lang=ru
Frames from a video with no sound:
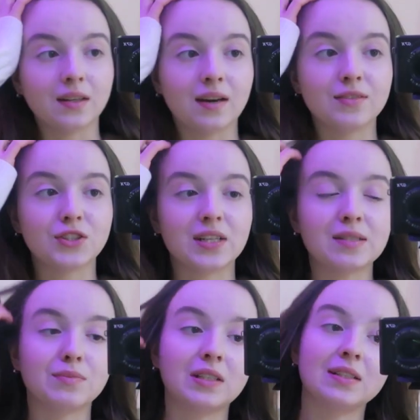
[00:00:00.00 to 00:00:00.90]
Я вчера
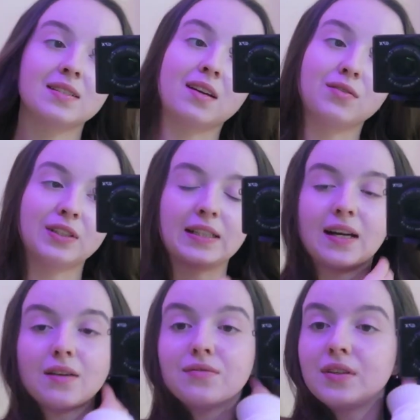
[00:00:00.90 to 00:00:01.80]
смотрела старые
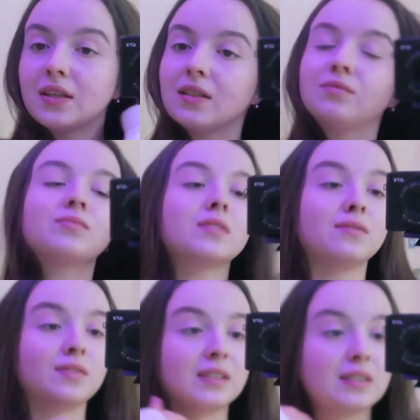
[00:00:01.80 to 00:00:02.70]
фотографии
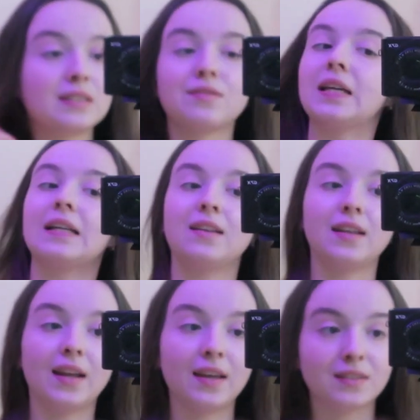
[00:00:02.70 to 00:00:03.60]
в своей
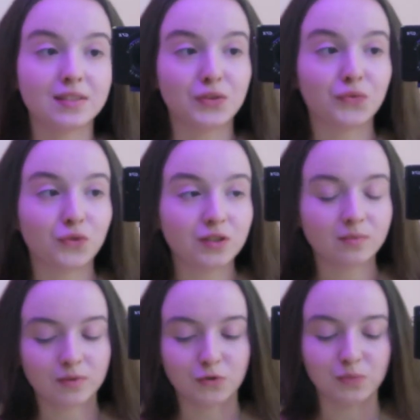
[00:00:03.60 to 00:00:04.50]
галерее на
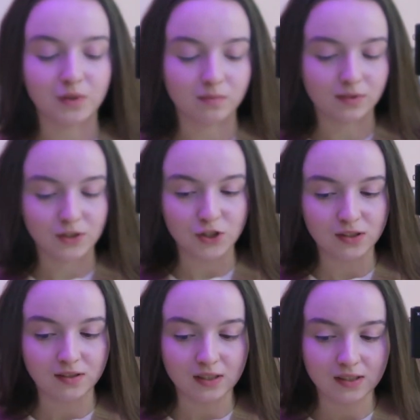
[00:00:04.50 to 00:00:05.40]
телефоне, потому что меня было
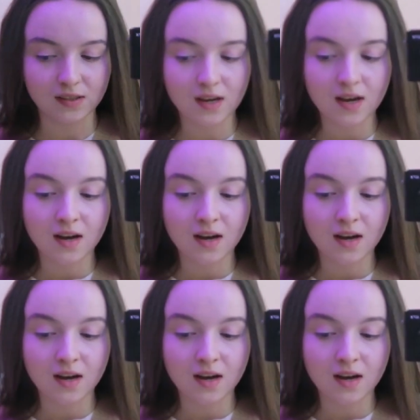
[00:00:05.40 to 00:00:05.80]
чистить